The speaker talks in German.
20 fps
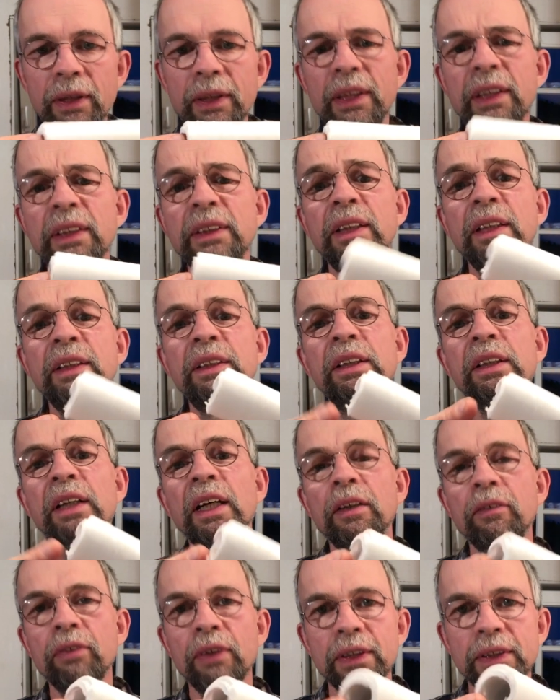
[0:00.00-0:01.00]
Der ist jetzt hier
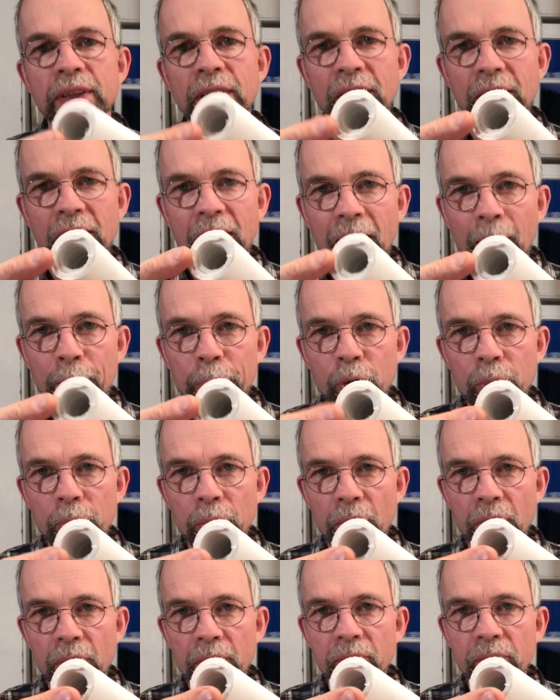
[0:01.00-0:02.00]
etwas
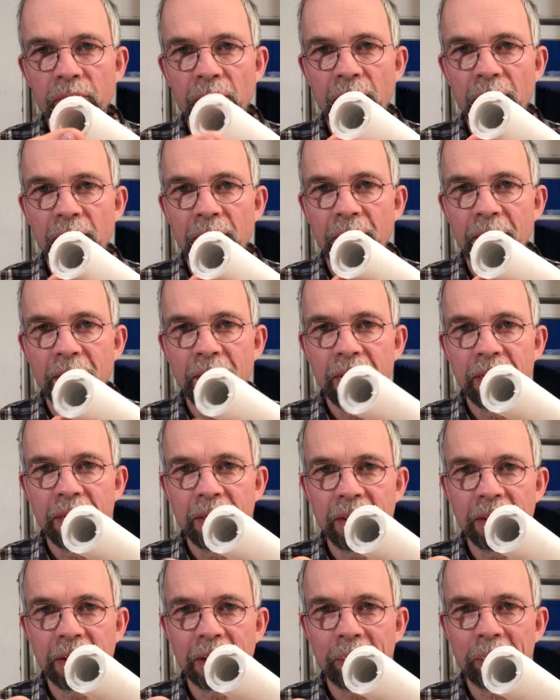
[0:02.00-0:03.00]
abgebrochen, weil
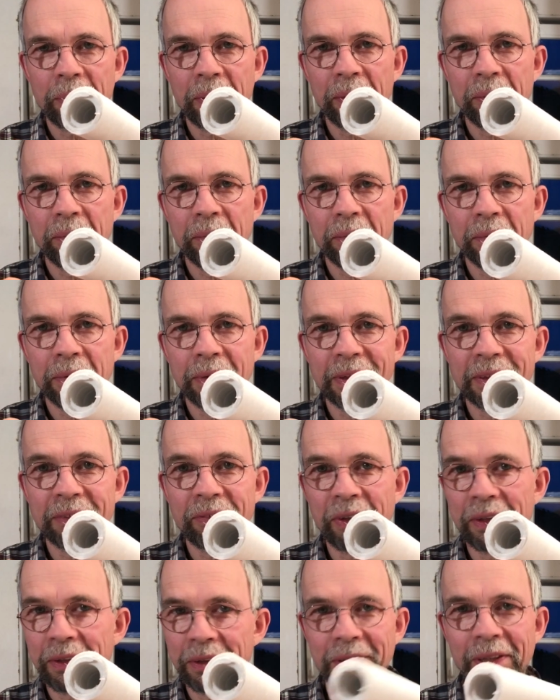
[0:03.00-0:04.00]
ich habe den, das
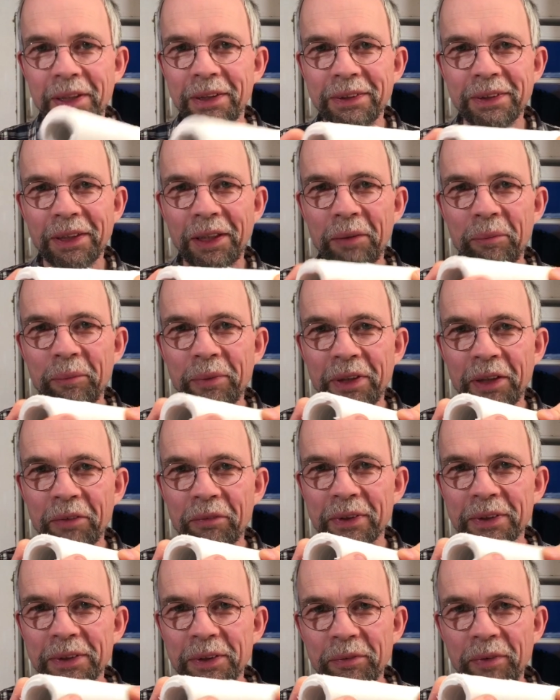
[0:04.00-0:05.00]
werde ich gleich zeigen, mit
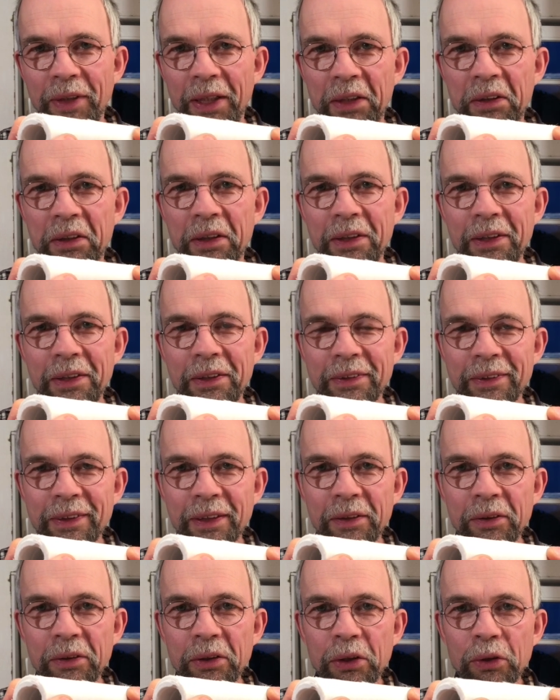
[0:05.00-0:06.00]
etwas Gewalt
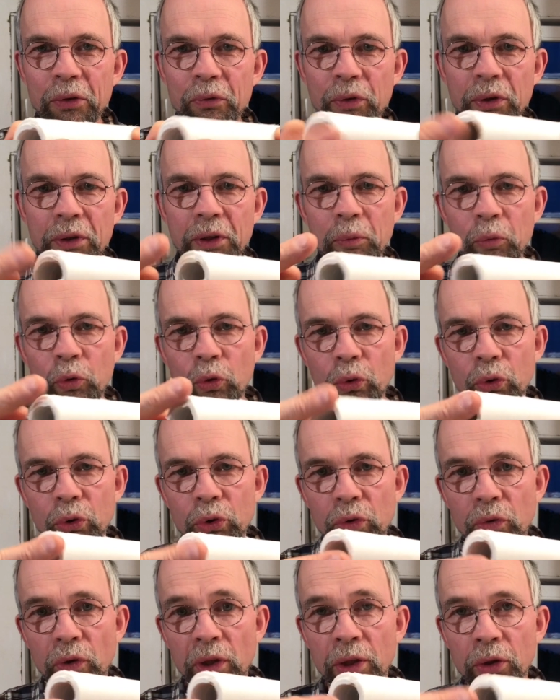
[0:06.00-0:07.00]
dann von, dem
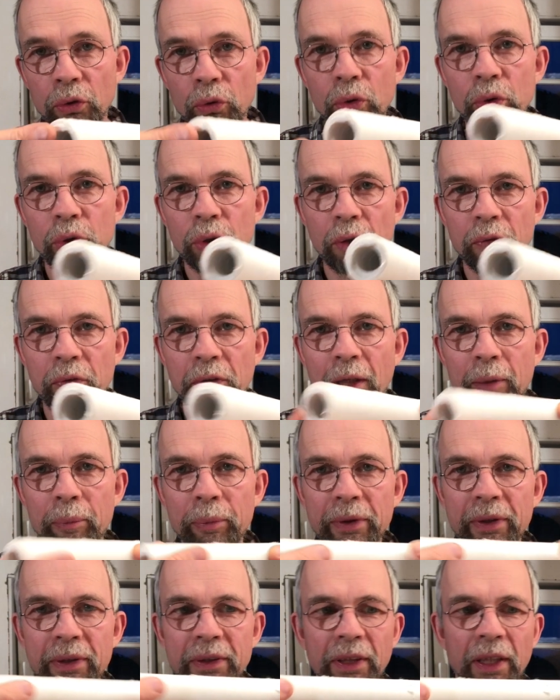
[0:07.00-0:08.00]
Kunst, von der
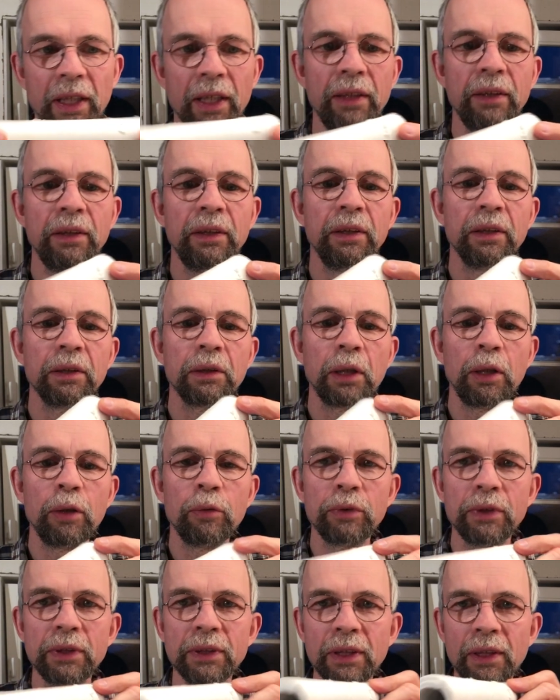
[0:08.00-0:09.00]
Kunststoffkappe getrennt, die hier
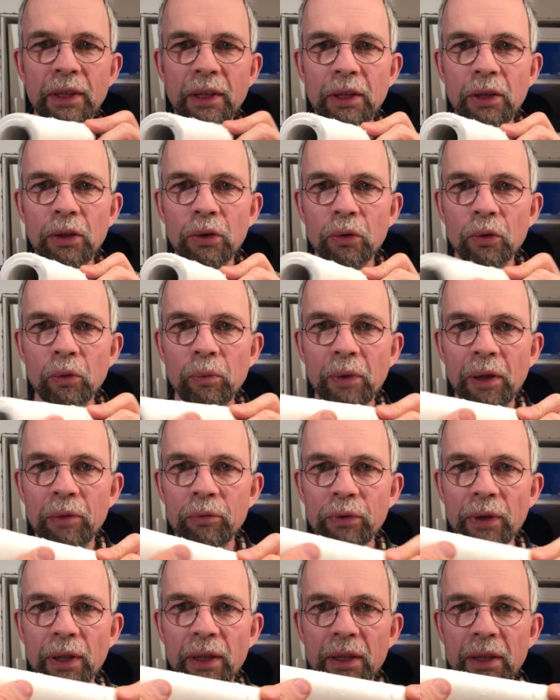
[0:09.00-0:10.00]
drauf ist, um
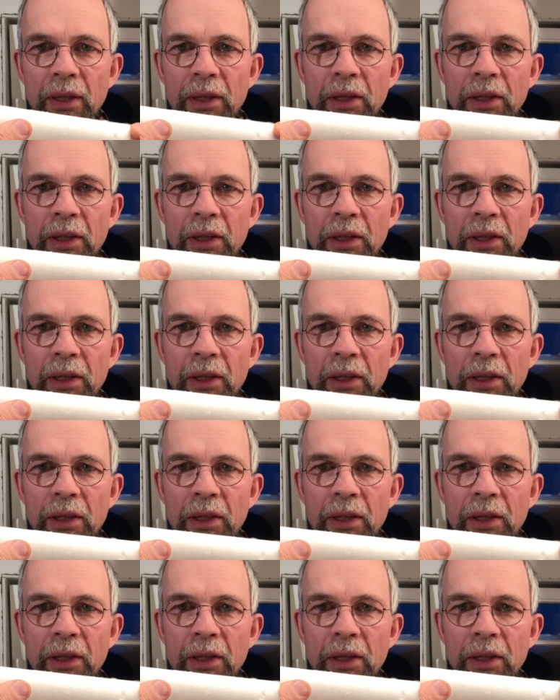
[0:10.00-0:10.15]
einfach